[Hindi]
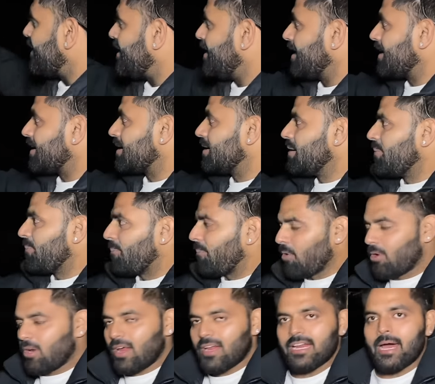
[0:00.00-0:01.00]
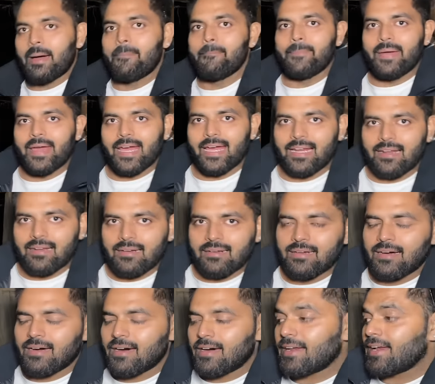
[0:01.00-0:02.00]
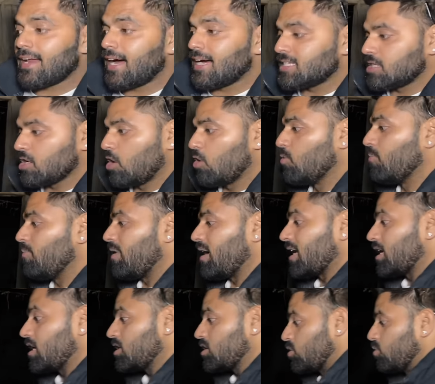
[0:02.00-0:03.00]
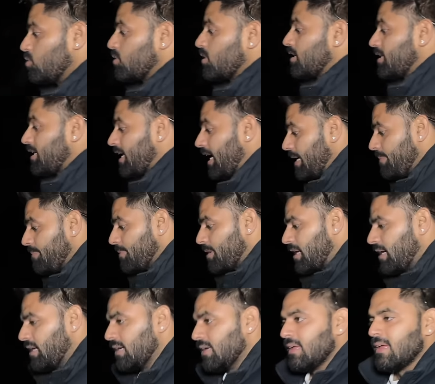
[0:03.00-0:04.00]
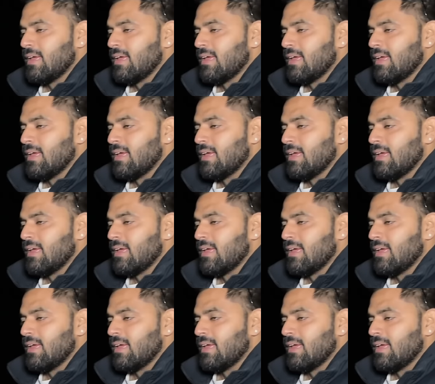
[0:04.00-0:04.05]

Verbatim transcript: एक पुराना महल राजाओं महाराजाओं का टाइम का